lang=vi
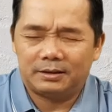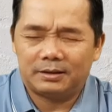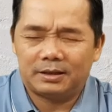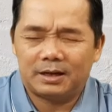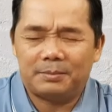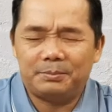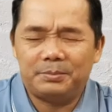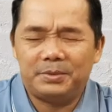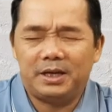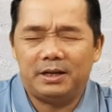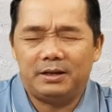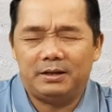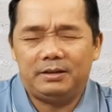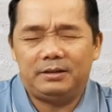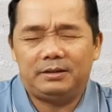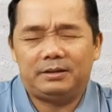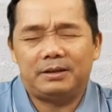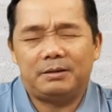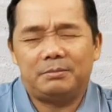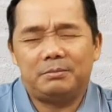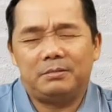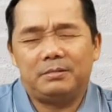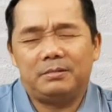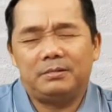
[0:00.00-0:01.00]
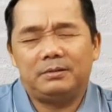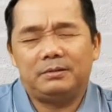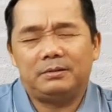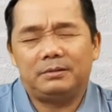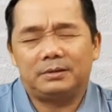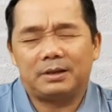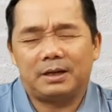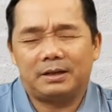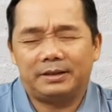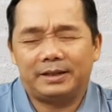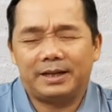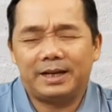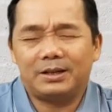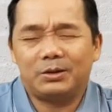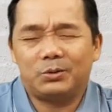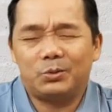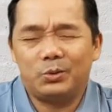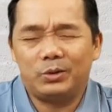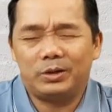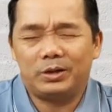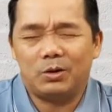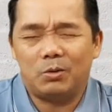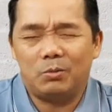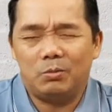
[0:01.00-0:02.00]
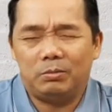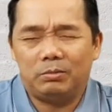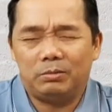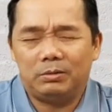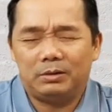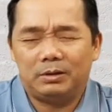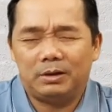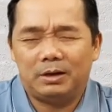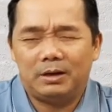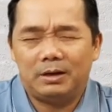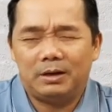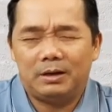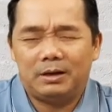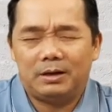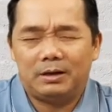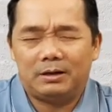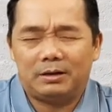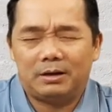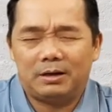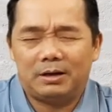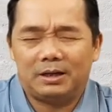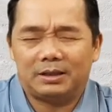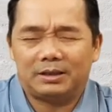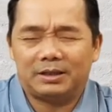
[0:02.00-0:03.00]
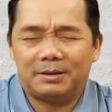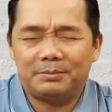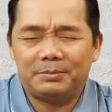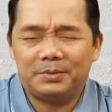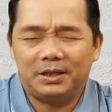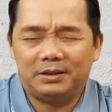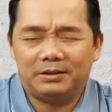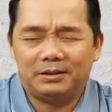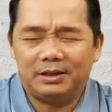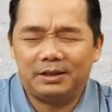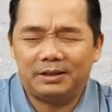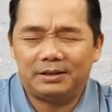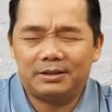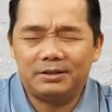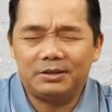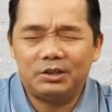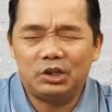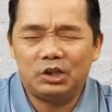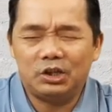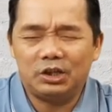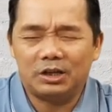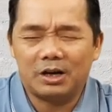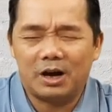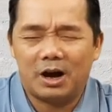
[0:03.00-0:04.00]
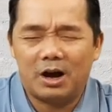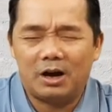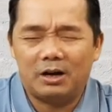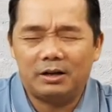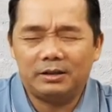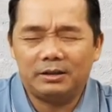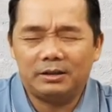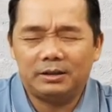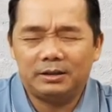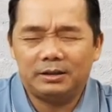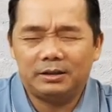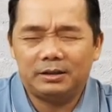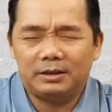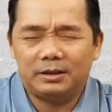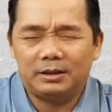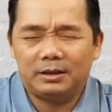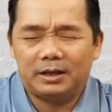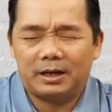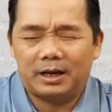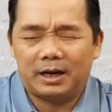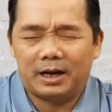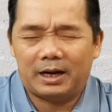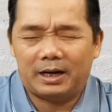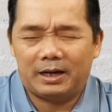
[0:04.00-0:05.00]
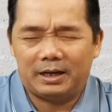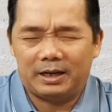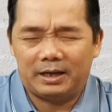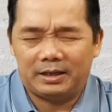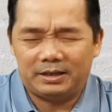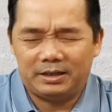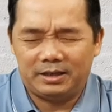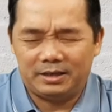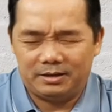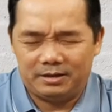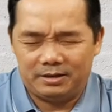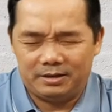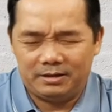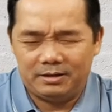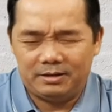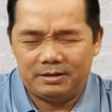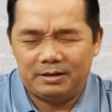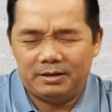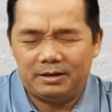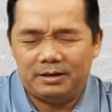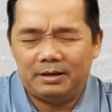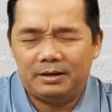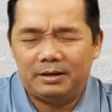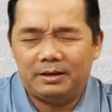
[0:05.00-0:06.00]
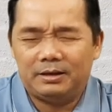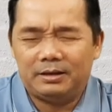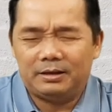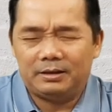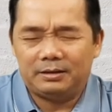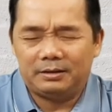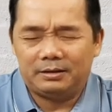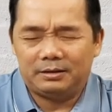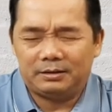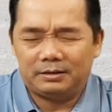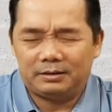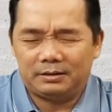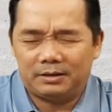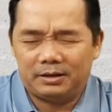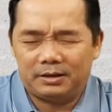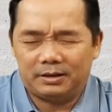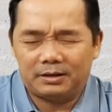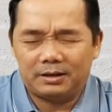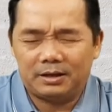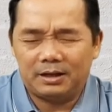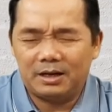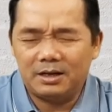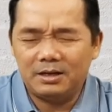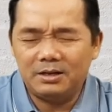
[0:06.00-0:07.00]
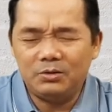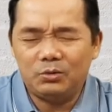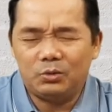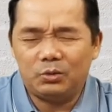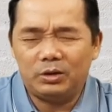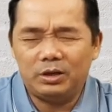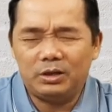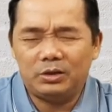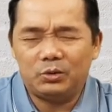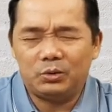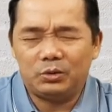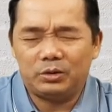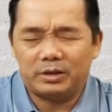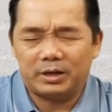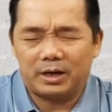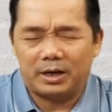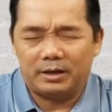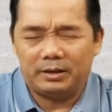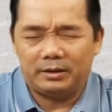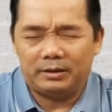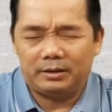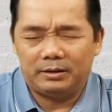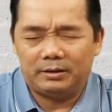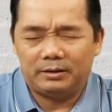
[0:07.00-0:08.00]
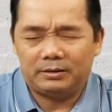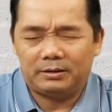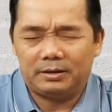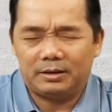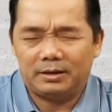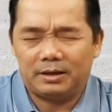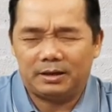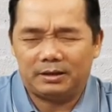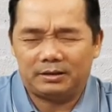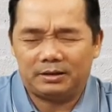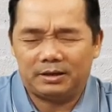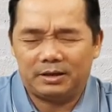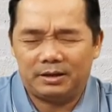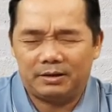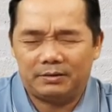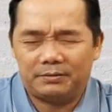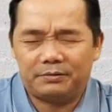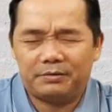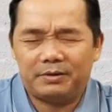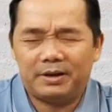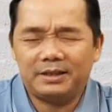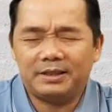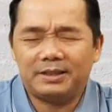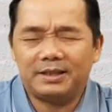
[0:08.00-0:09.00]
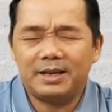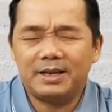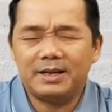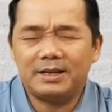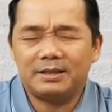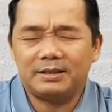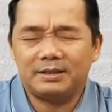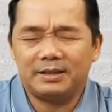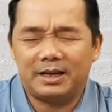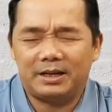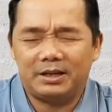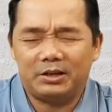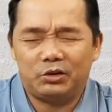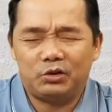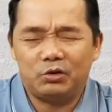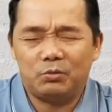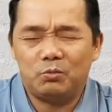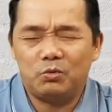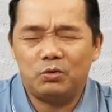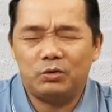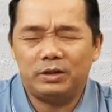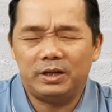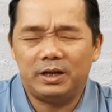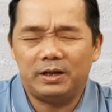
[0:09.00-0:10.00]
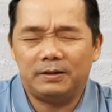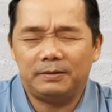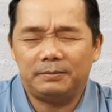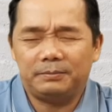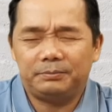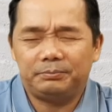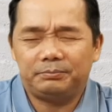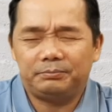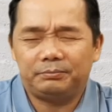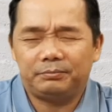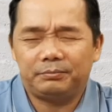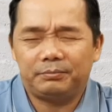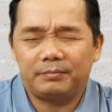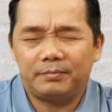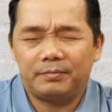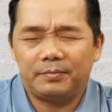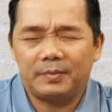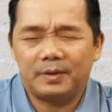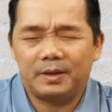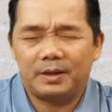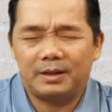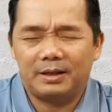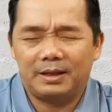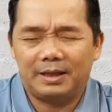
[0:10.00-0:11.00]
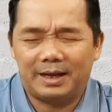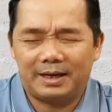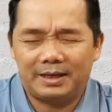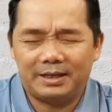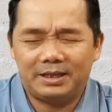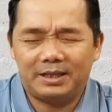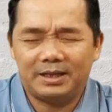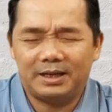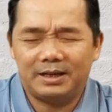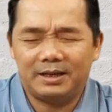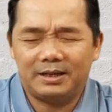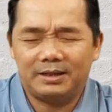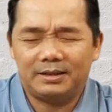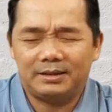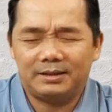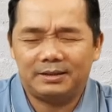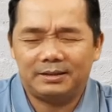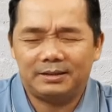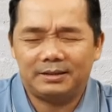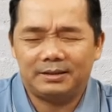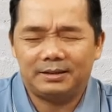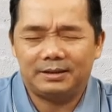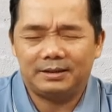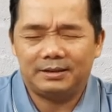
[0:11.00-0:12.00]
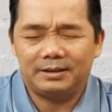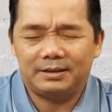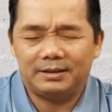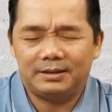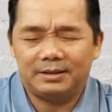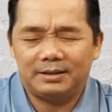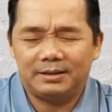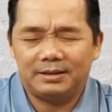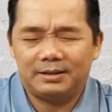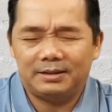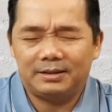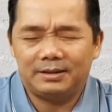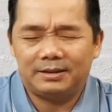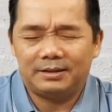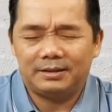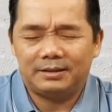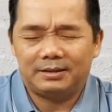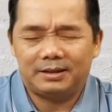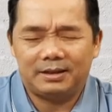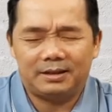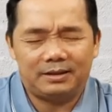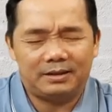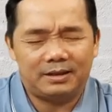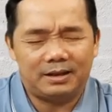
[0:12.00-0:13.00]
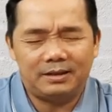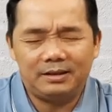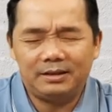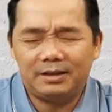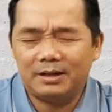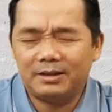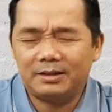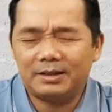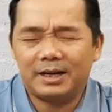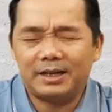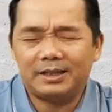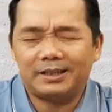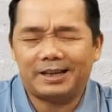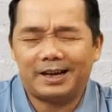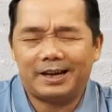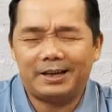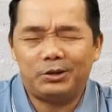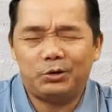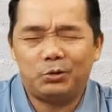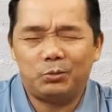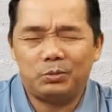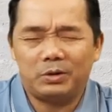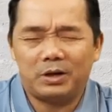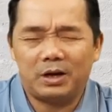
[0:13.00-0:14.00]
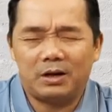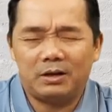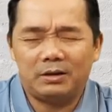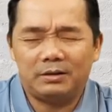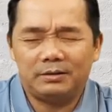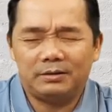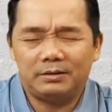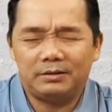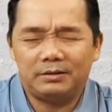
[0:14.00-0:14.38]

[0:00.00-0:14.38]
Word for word: tham dự trong thời khắc cuối cùng. Đó là tham dự tiệc cưới chiên con hay là dự tiệc lớn của Đức Chúa Trời, tức là tiệc phán xét dành cho muôn dân. Lạy Cha, xin tỉnh thức hết thảy chúng con.